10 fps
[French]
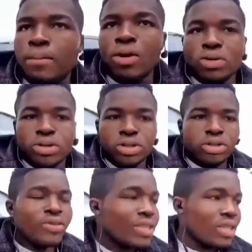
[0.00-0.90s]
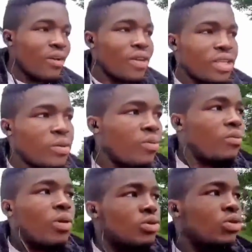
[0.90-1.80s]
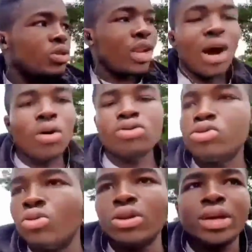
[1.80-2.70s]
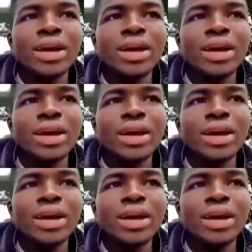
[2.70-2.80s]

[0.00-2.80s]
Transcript: Bon, je vais traverser pour montrer aussi la Hochschule de